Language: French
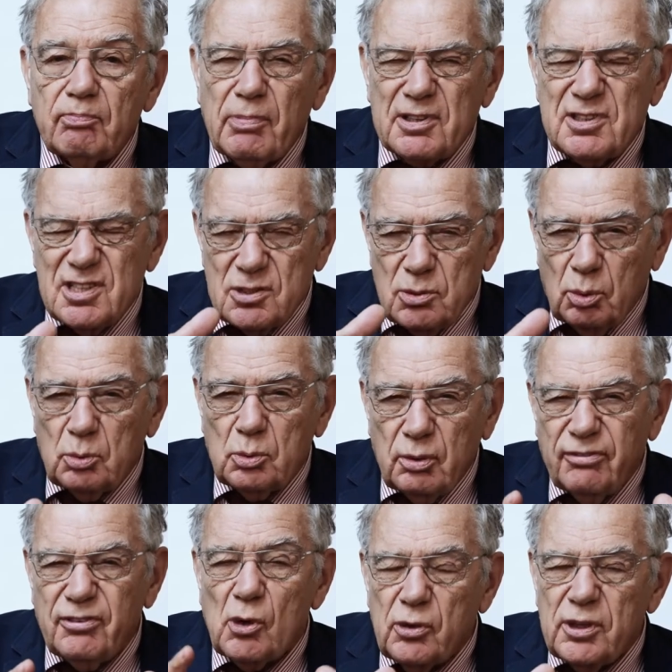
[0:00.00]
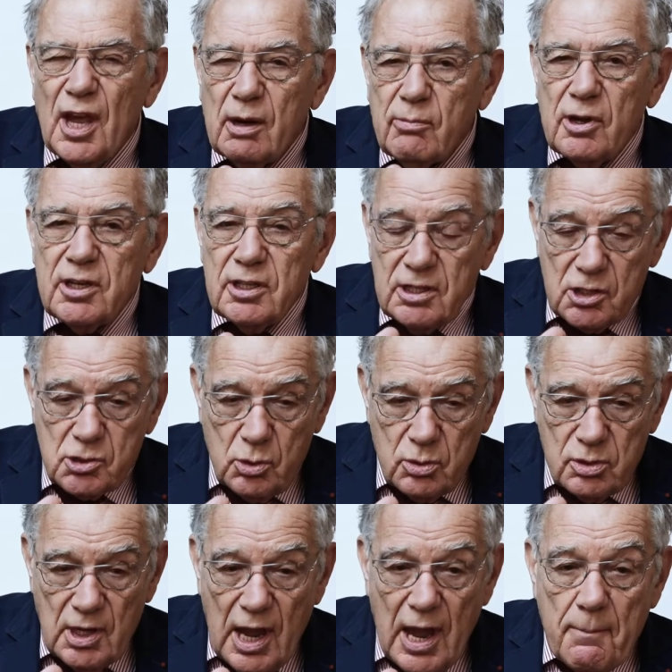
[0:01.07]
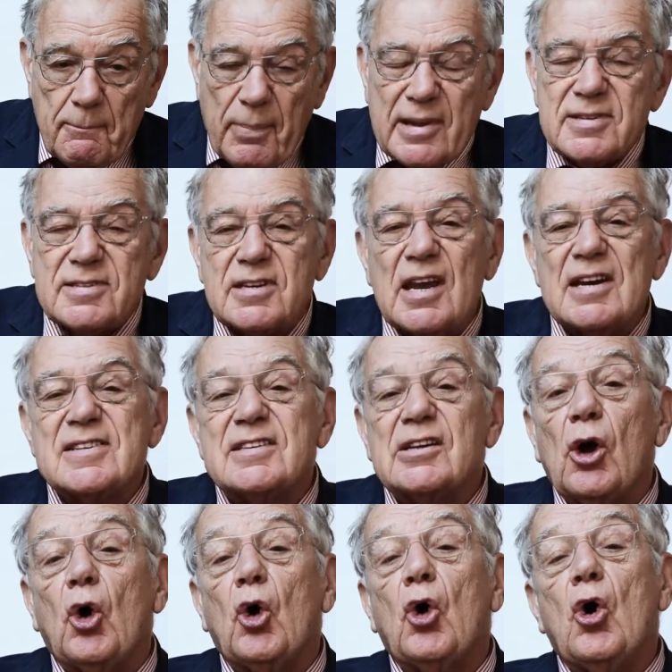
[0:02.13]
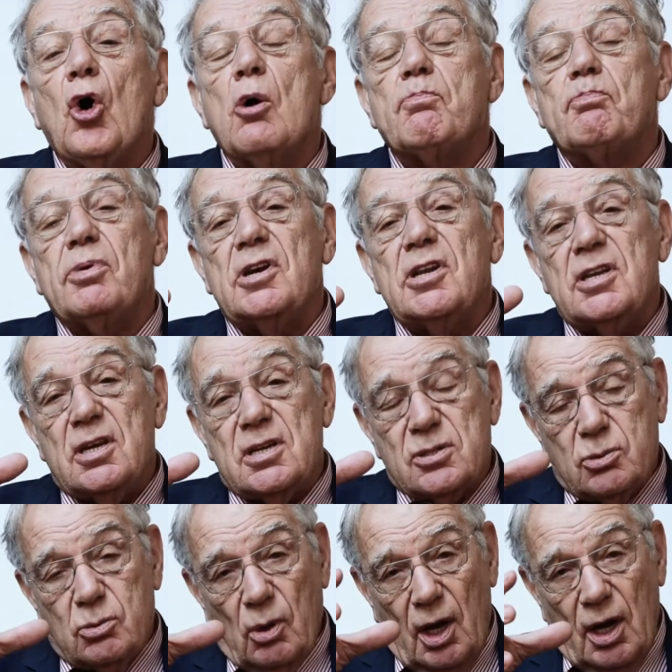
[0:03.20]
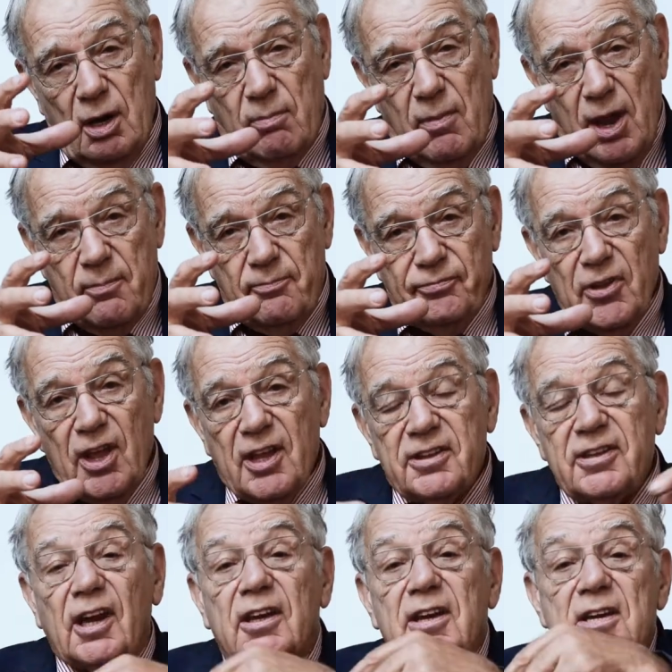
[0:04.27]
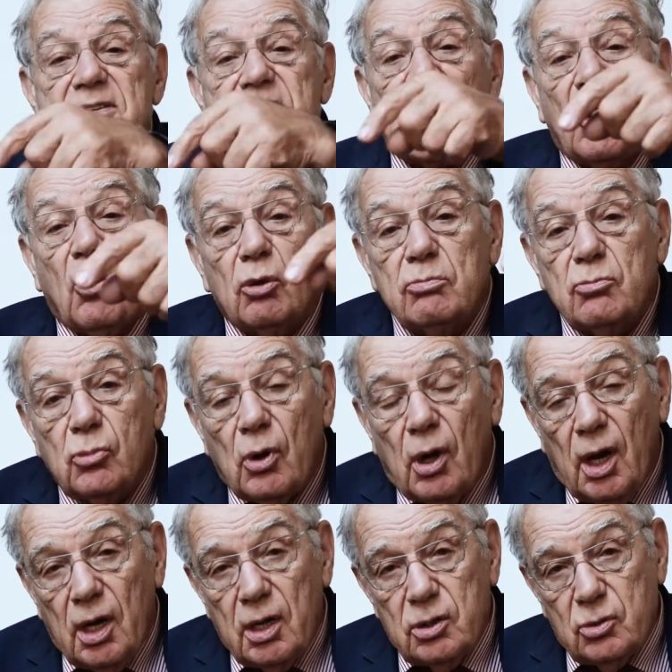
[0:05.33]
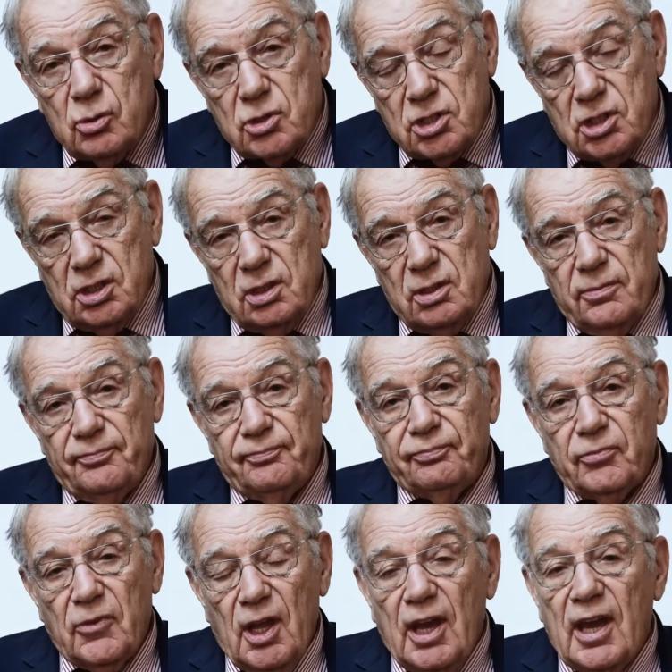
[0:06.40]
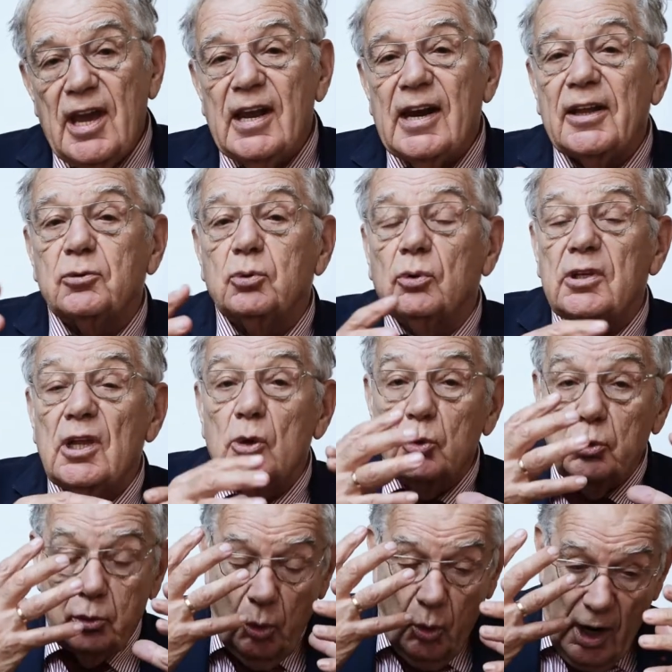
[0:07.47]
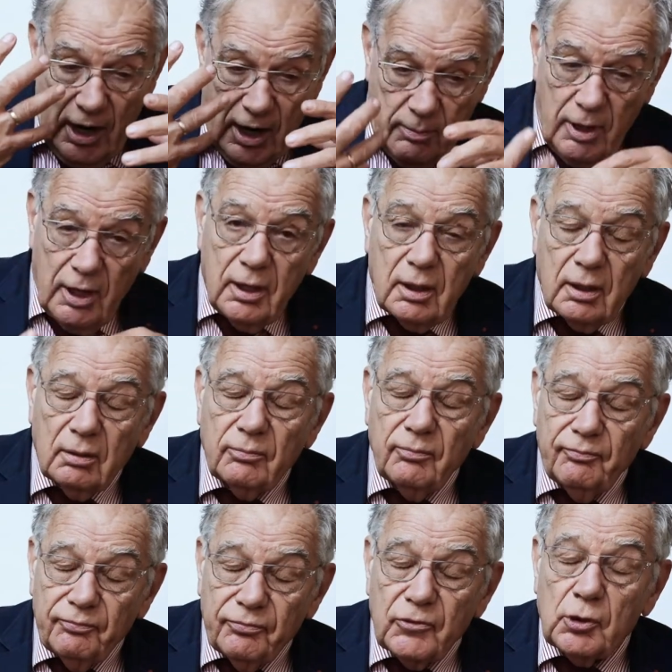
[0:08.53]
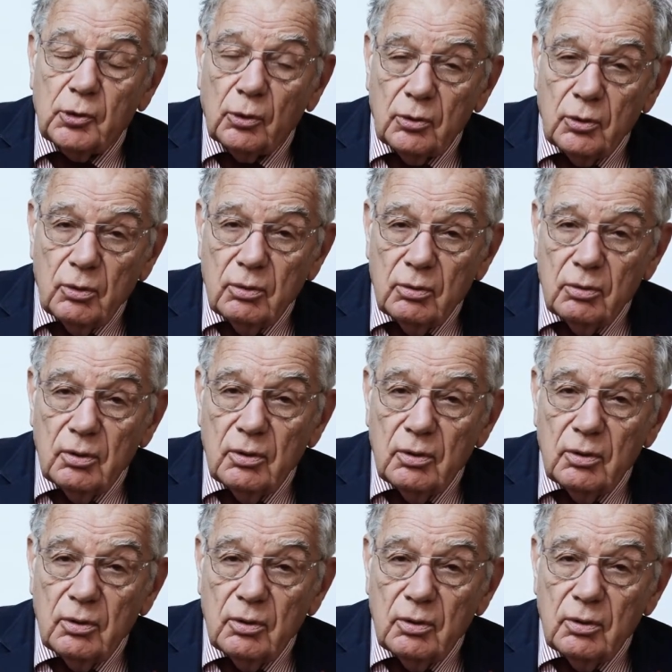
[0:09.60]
par ses structures féodales moyenâgeuses, parce qu'elle s'est repliée sur elle-même derrière sa grande muraille de Chine. Et elle a tourné le dos à la mer, curieux.